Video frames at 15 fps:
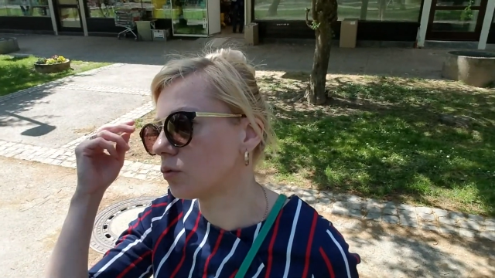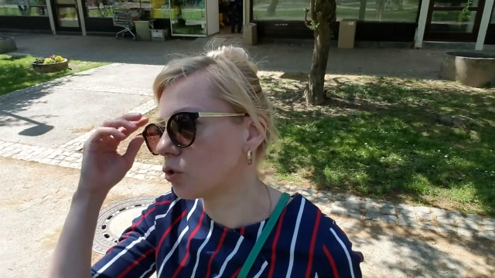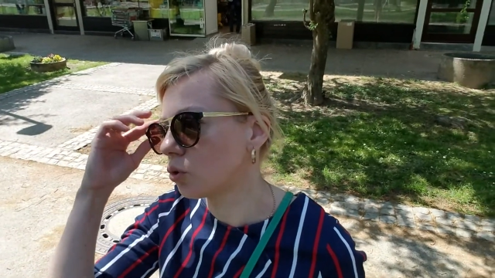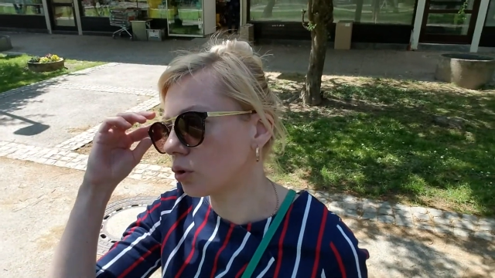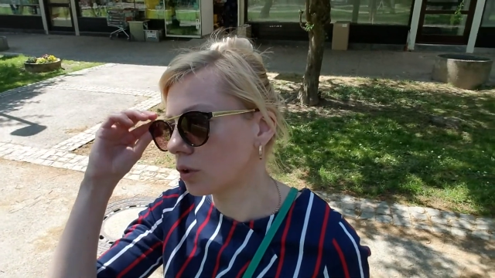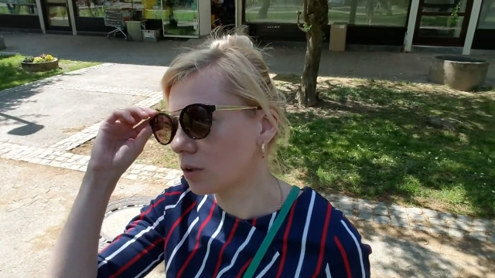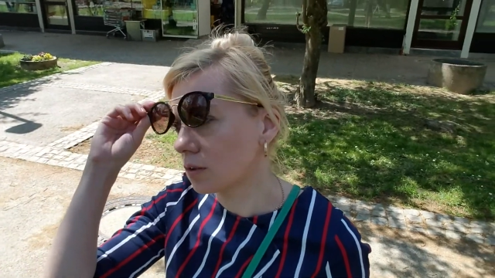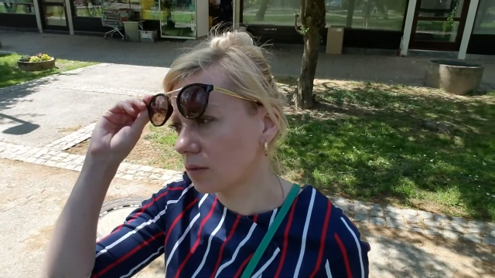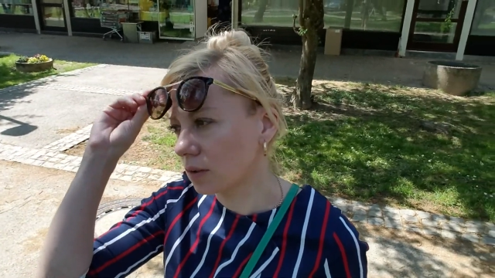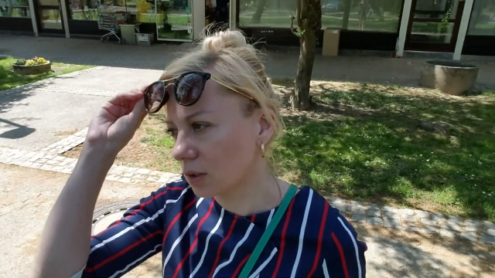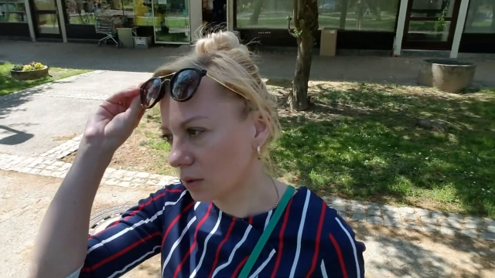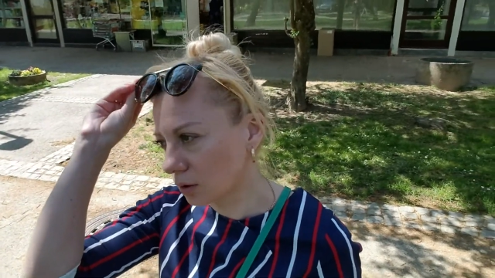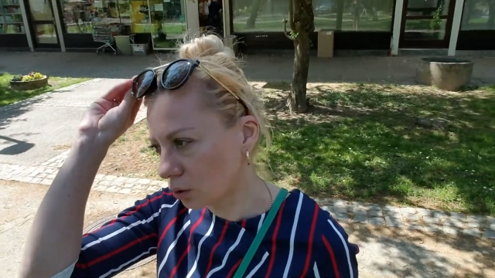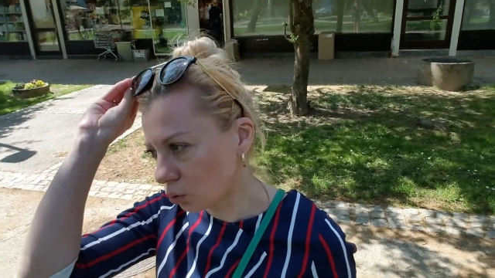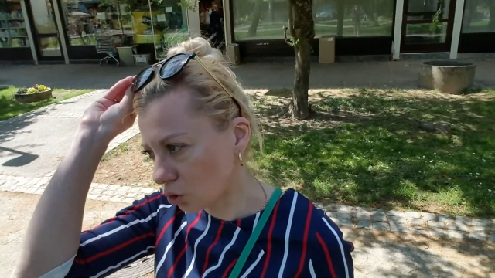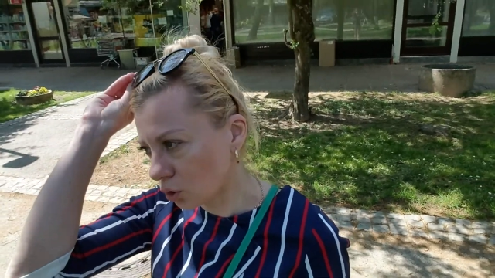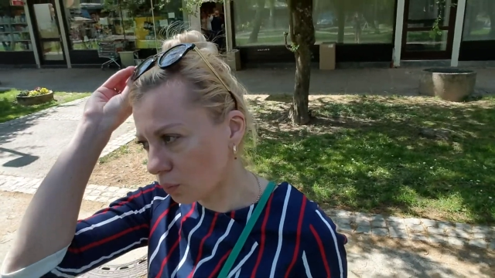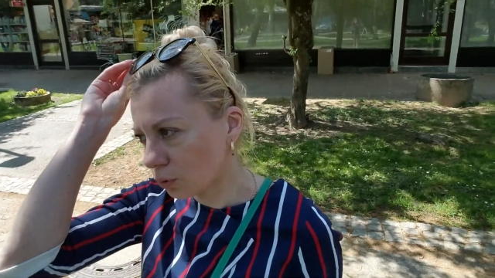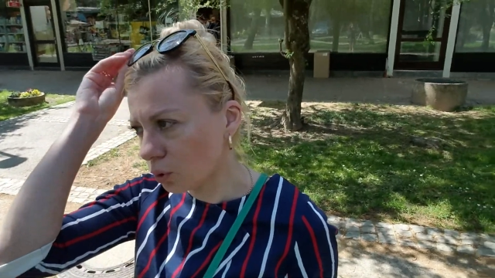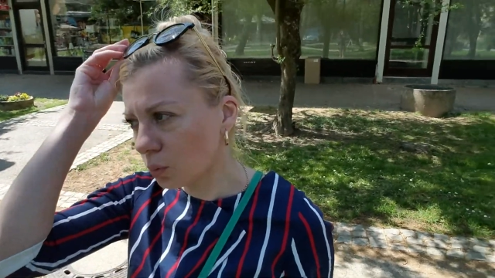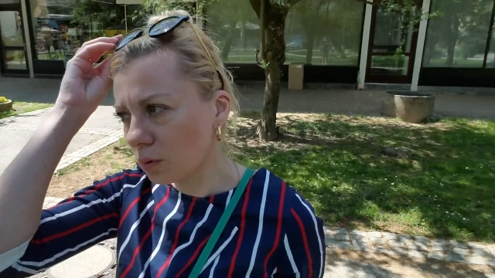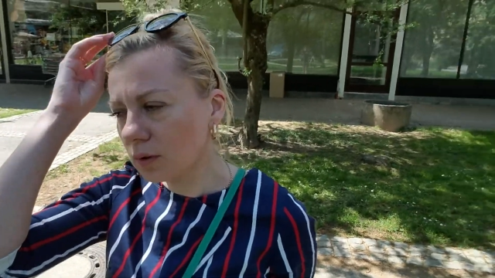В черный цвет я тоже
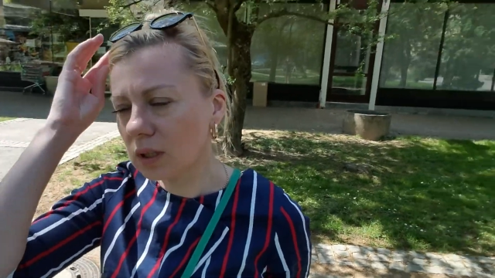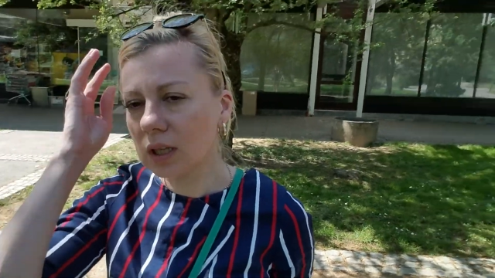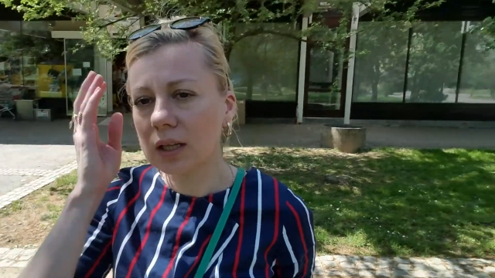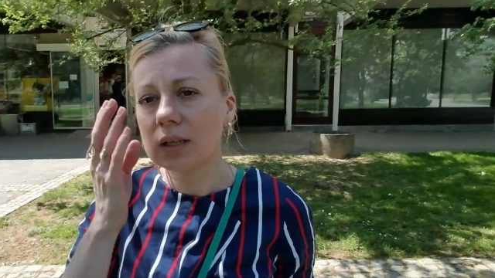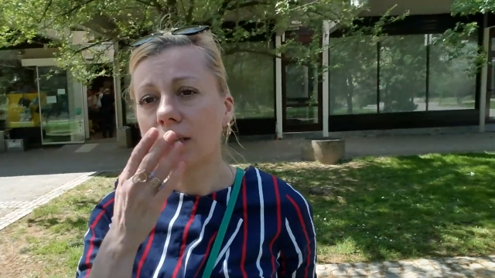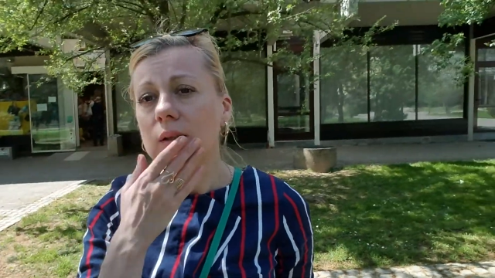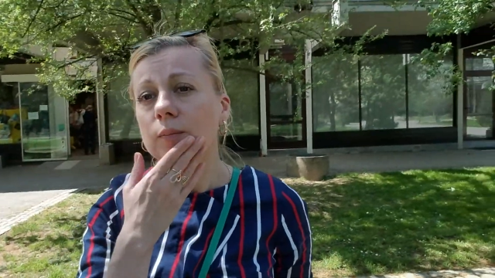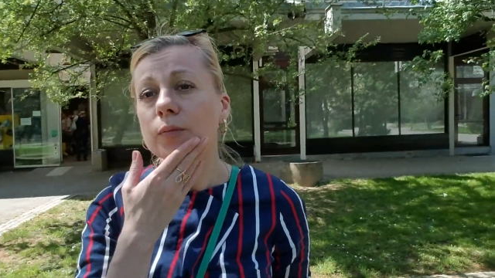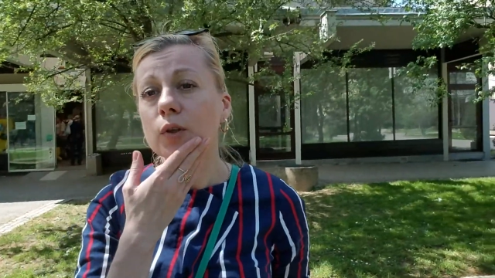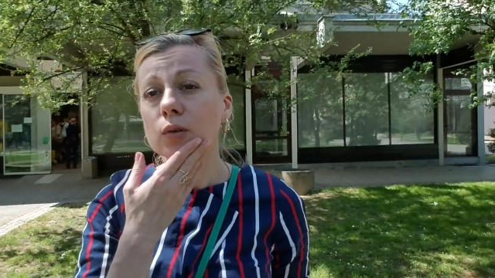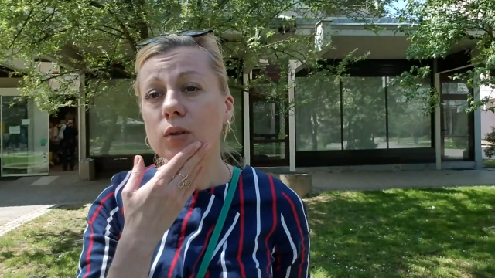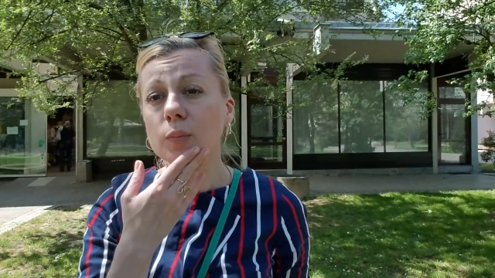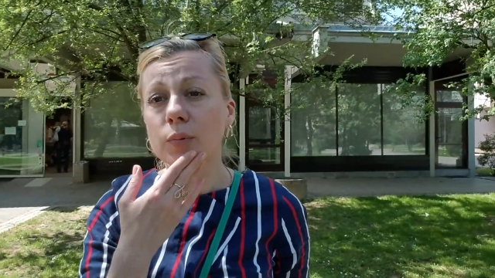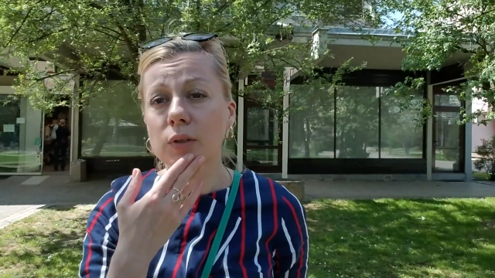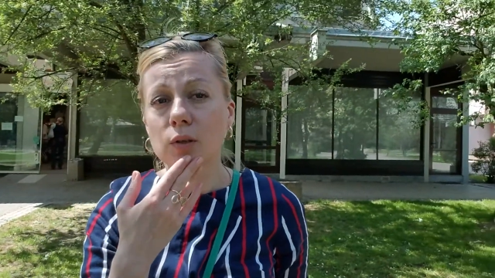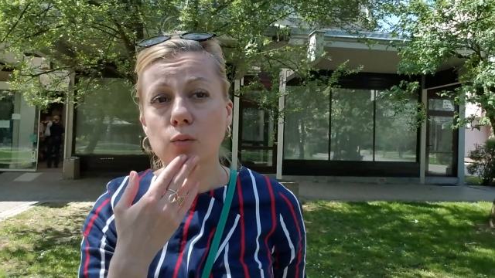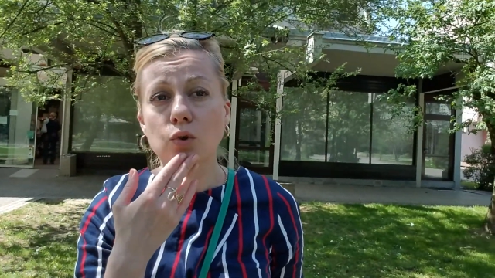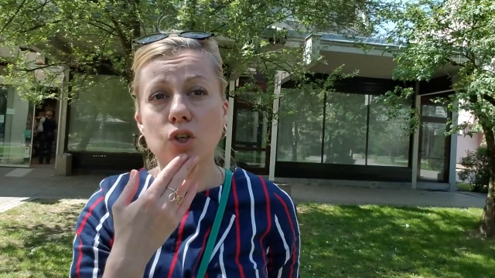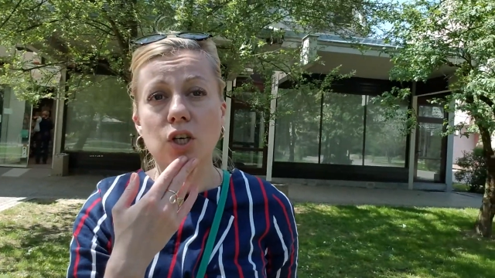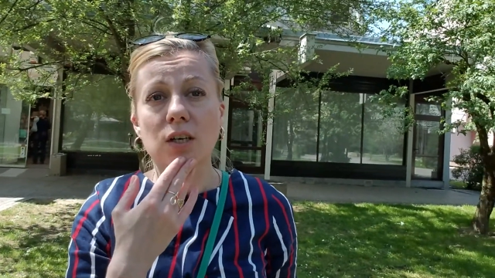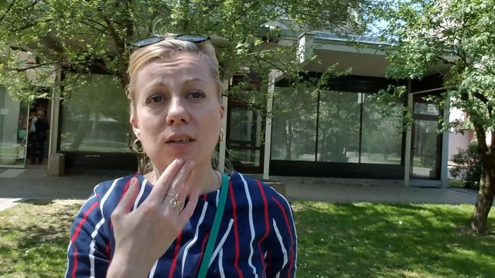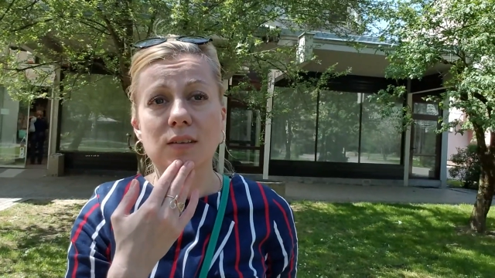пробовала, но это было
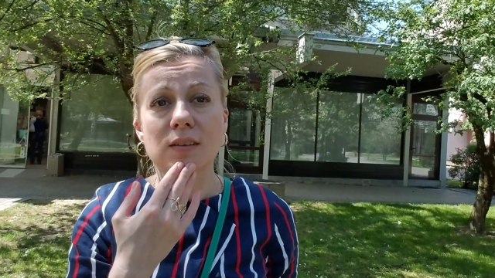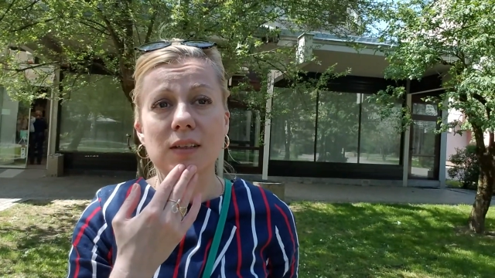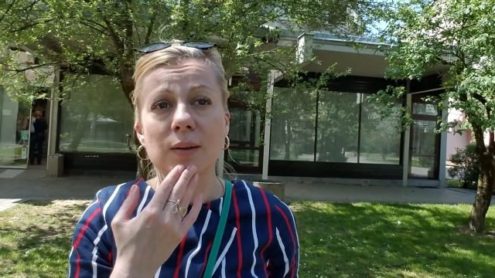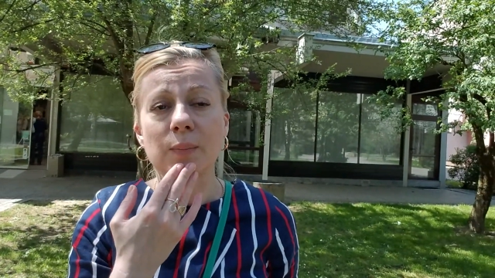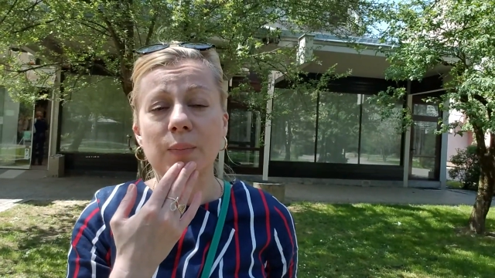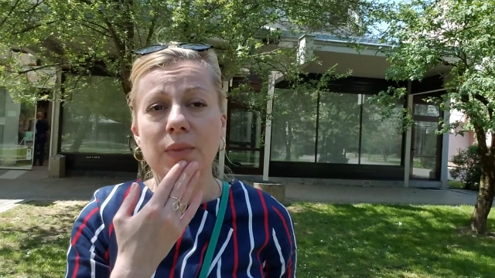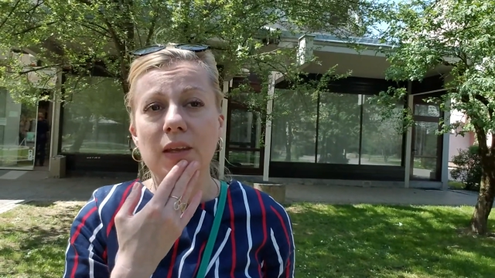ужасно